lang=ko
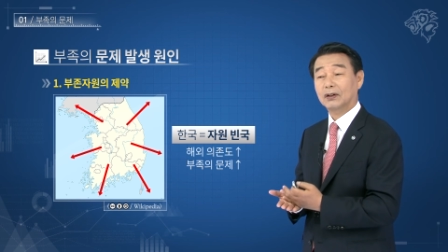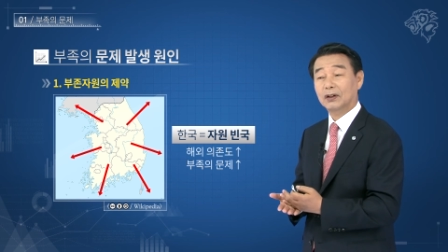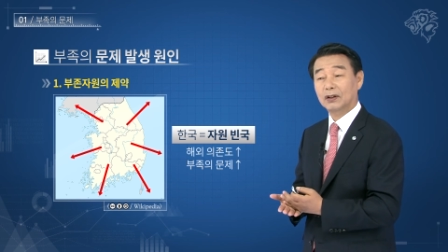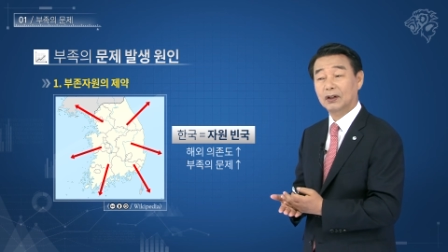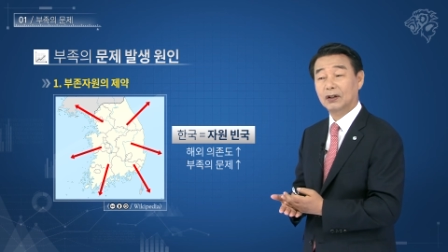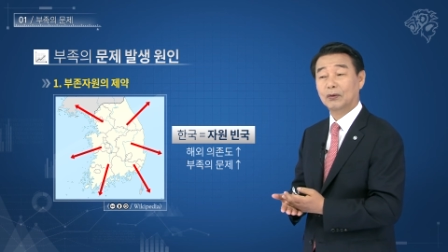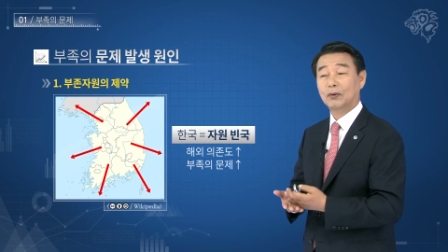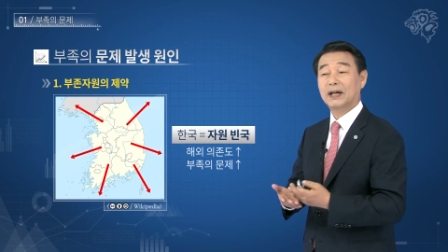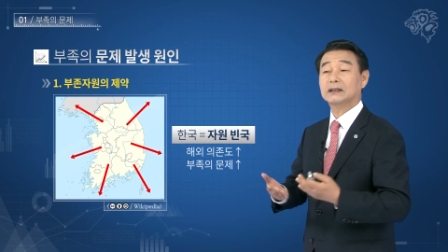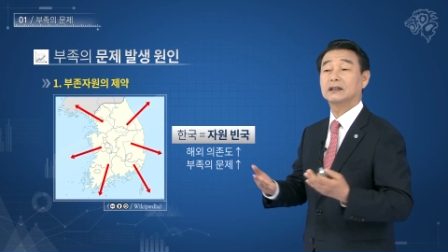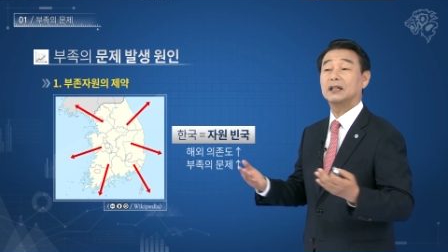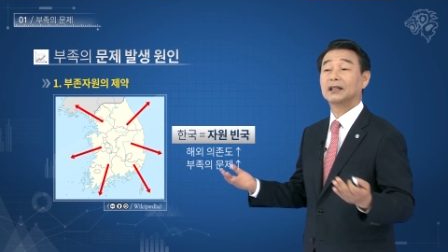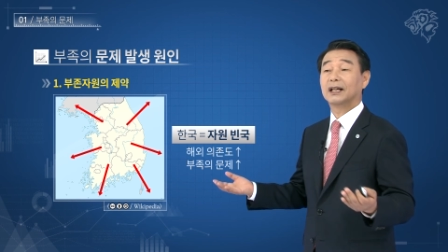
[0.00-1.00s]
더
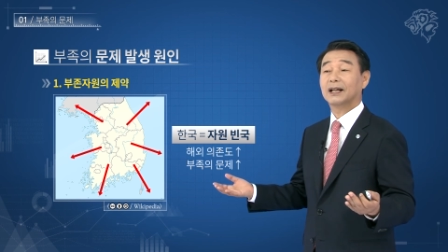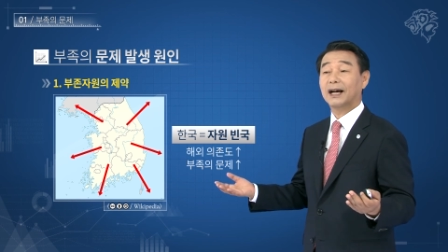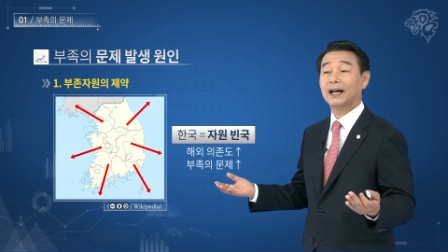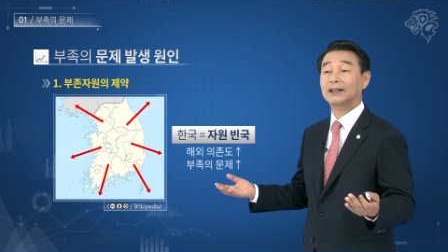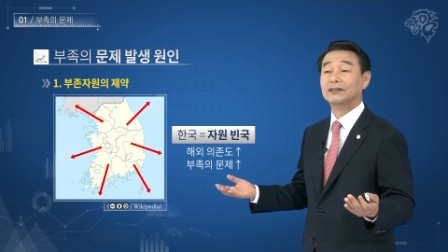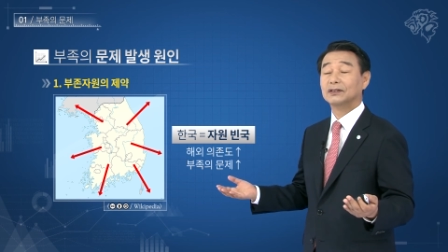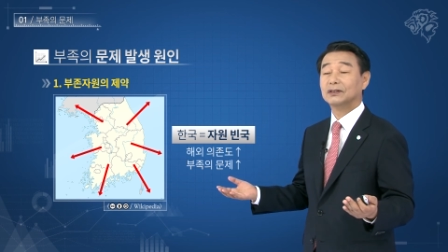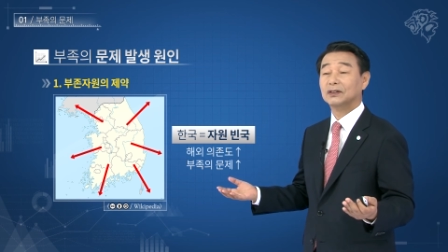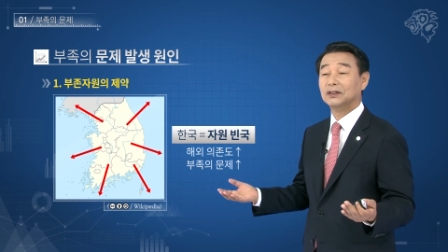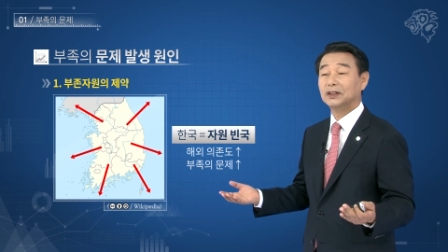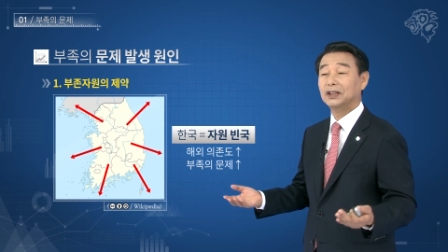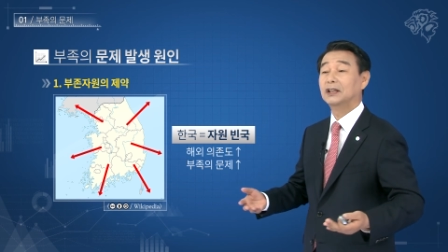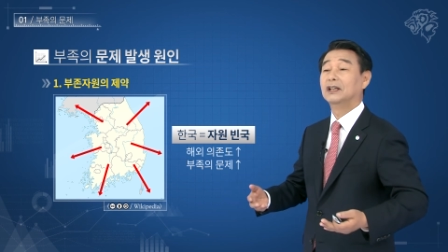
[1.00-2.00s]
확산될
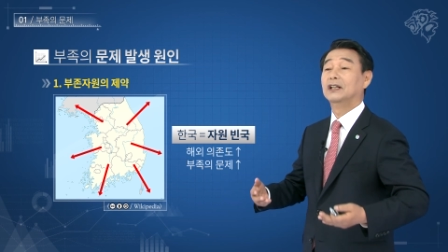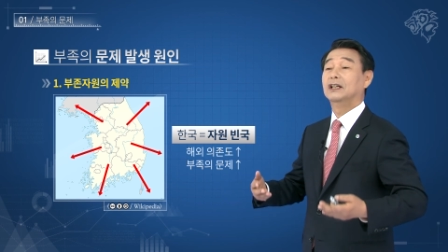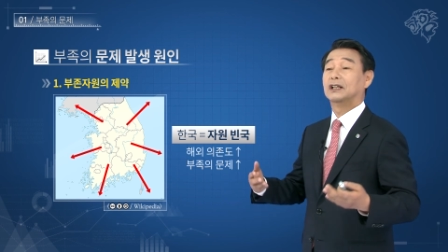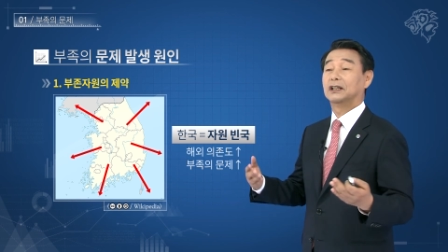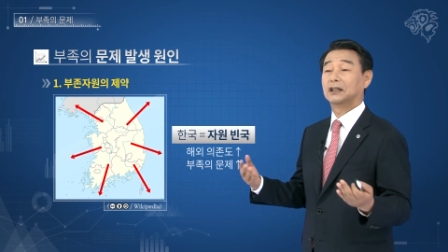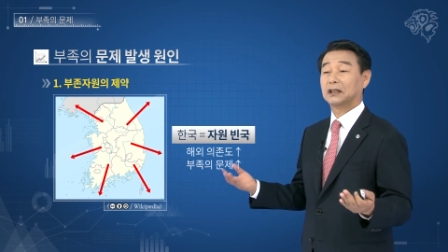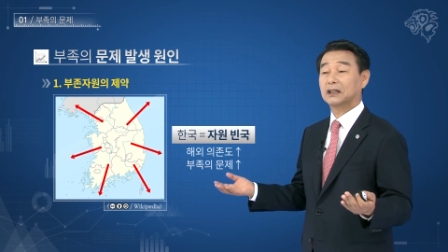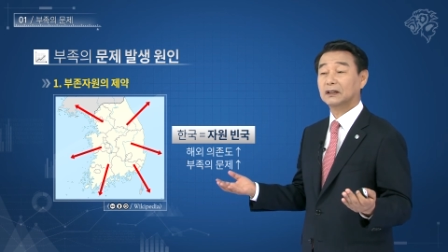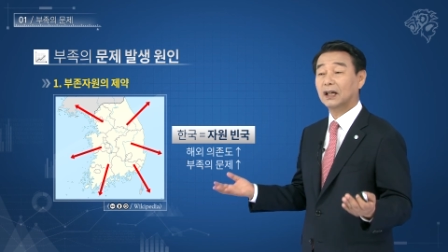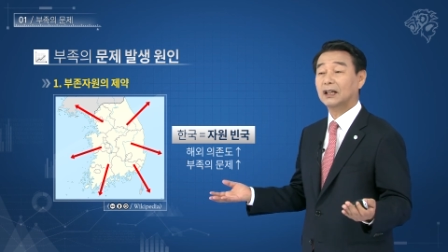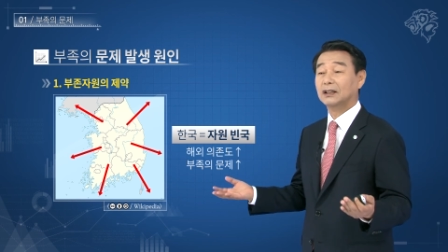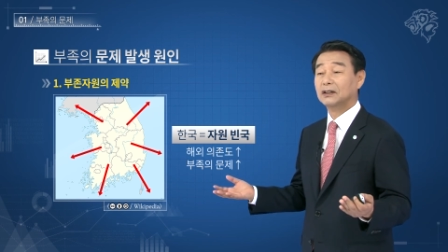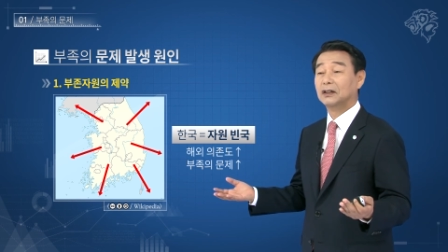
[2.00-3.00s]
가능성이
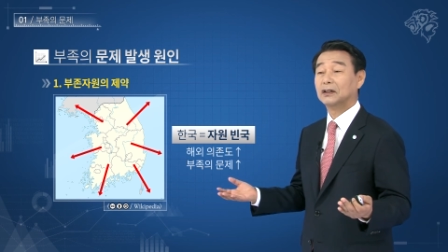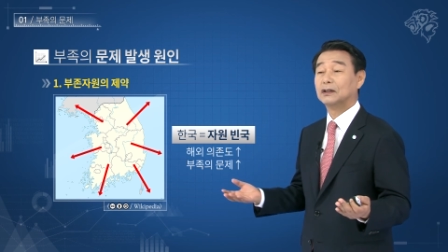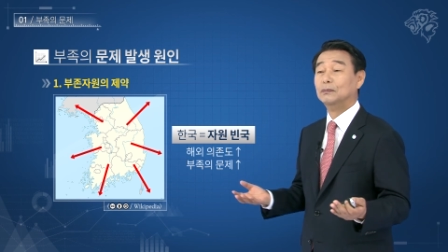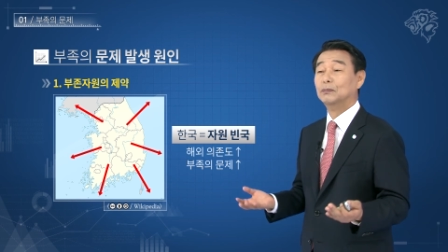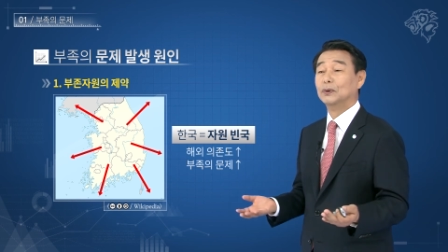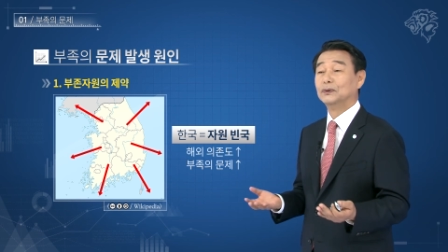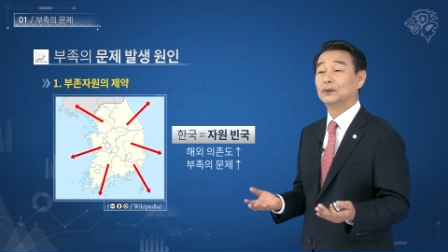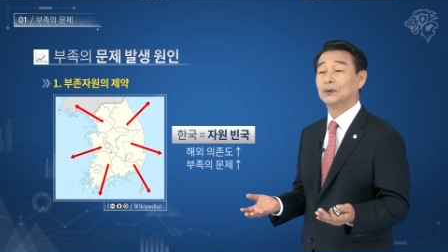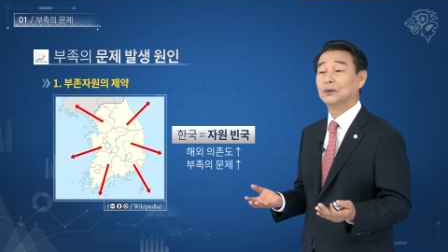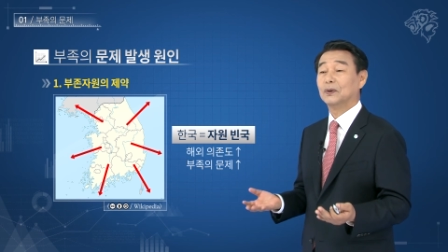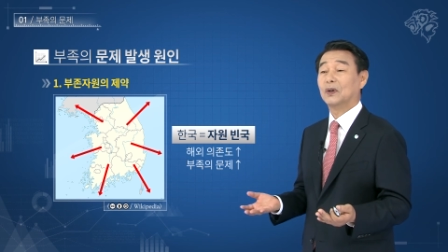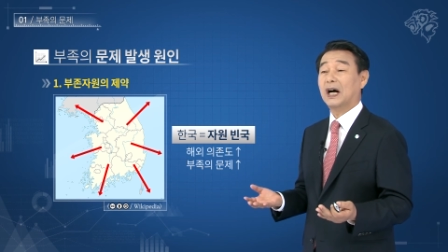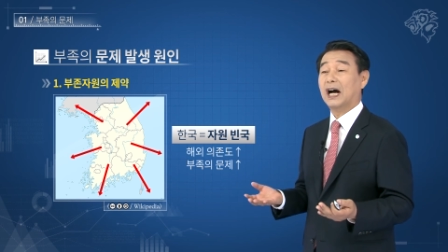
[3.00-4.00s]
크다는 걸
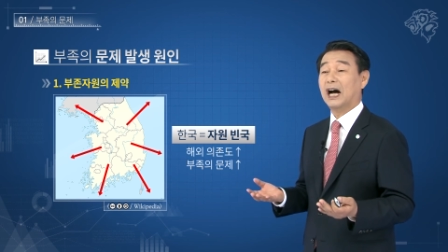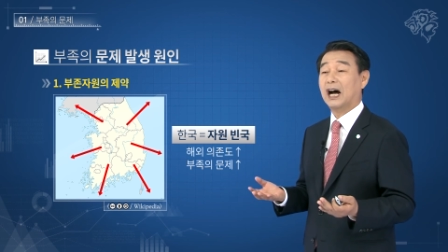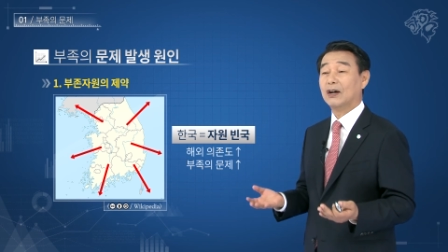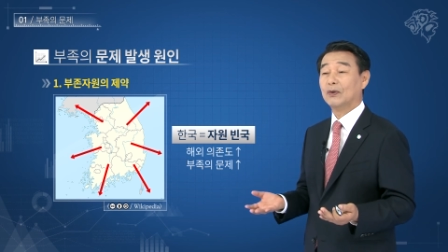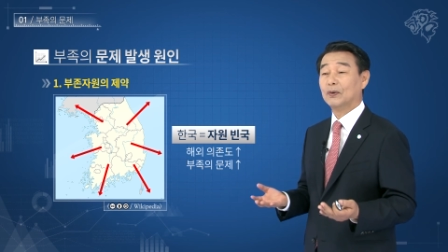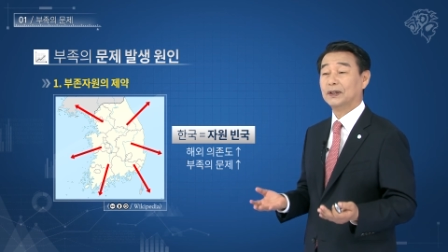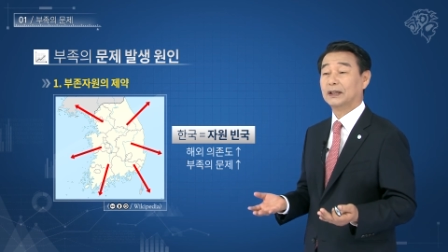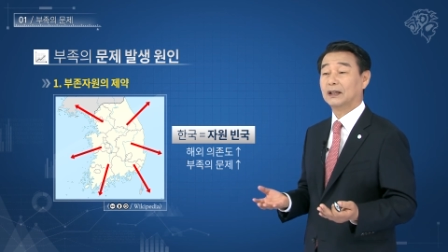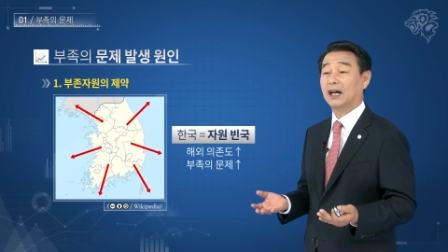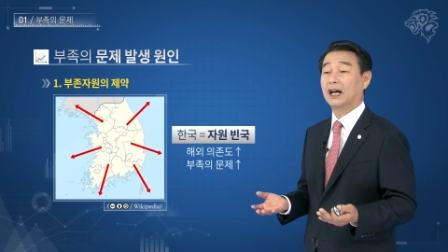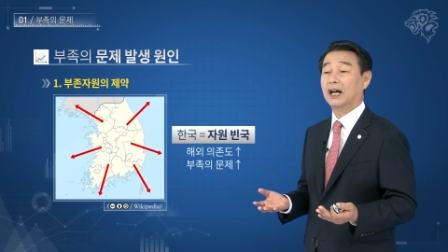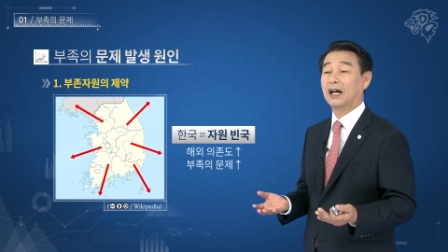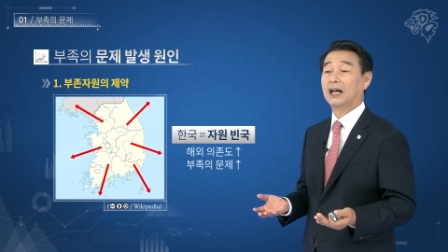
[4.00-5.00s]
근본적으로 안고
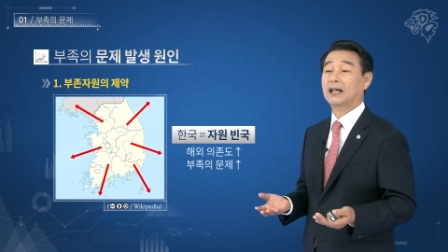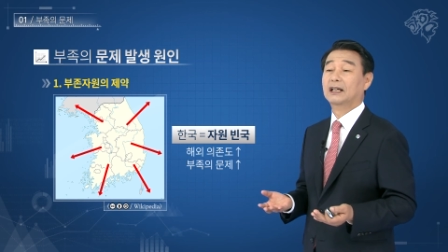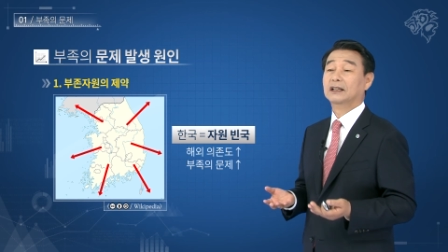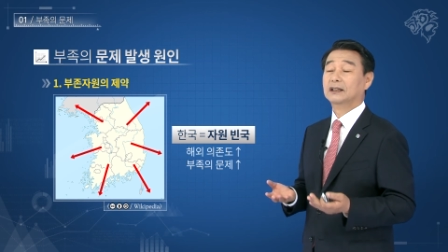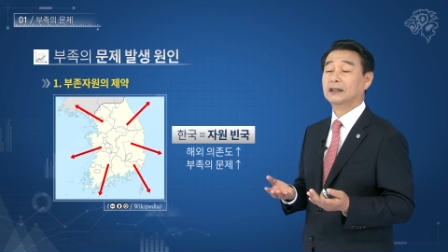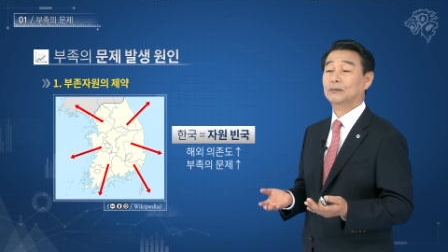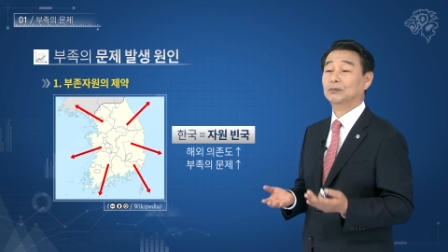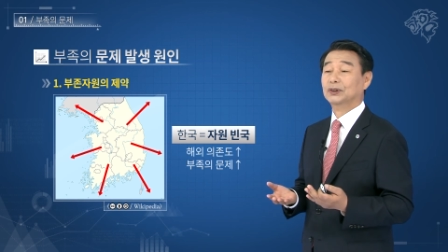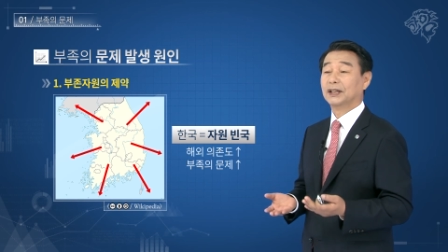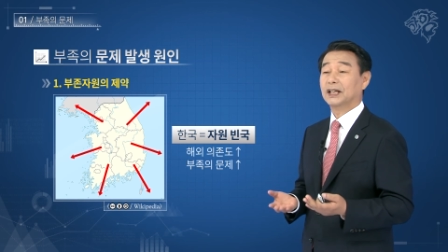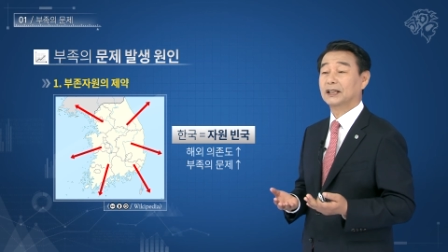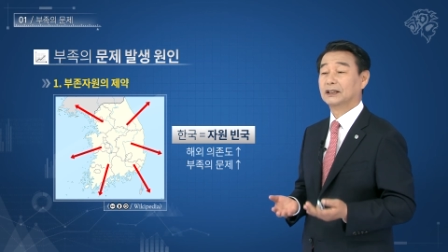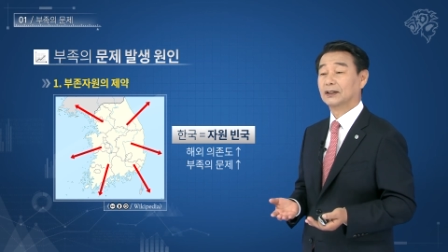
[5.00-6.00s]
있다. 이런
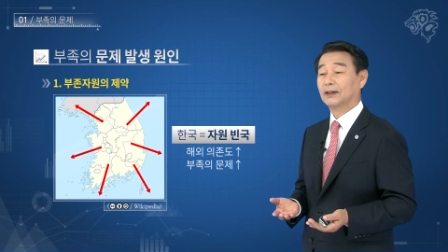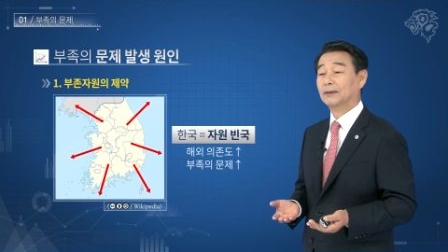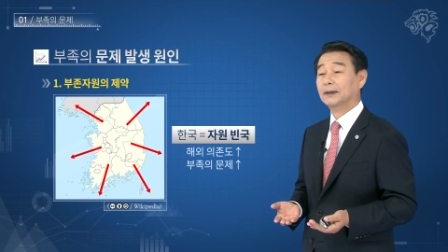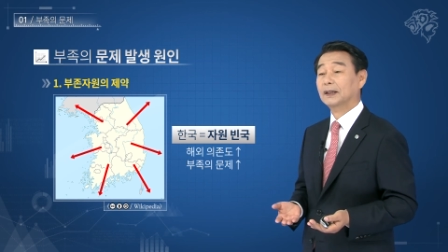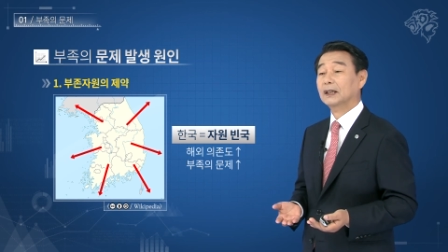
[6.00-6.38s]
문제가 있죠.